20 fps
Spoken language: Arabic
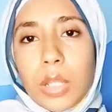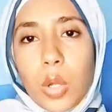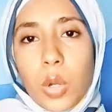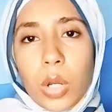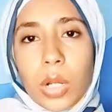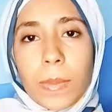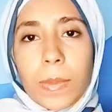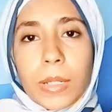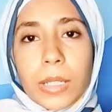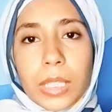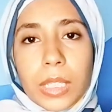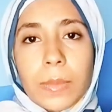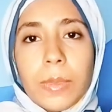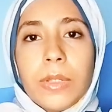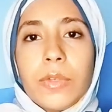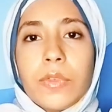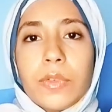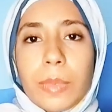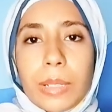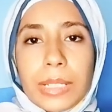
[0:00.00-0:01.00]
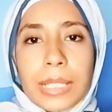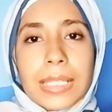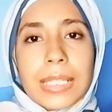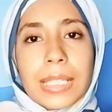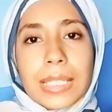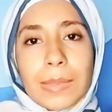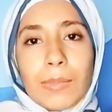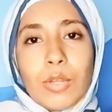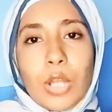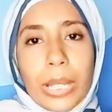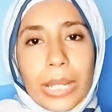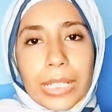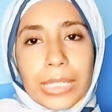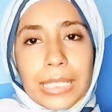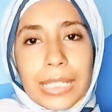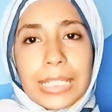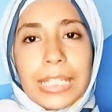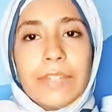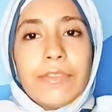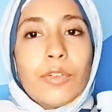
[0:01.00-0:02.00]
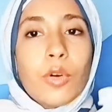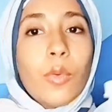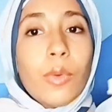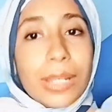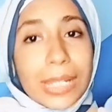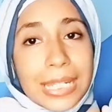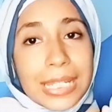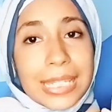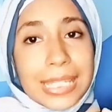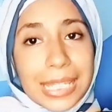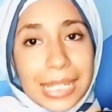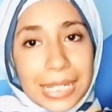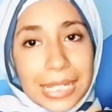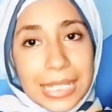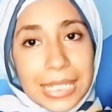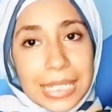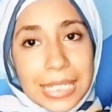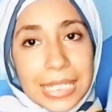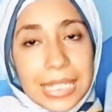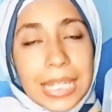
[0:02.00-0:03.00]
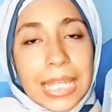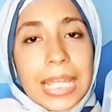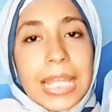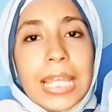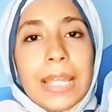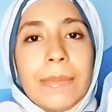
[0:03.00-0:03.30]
الله اكبر كبر فبقيت استخدمه حاجات تانية فهو لسه عندي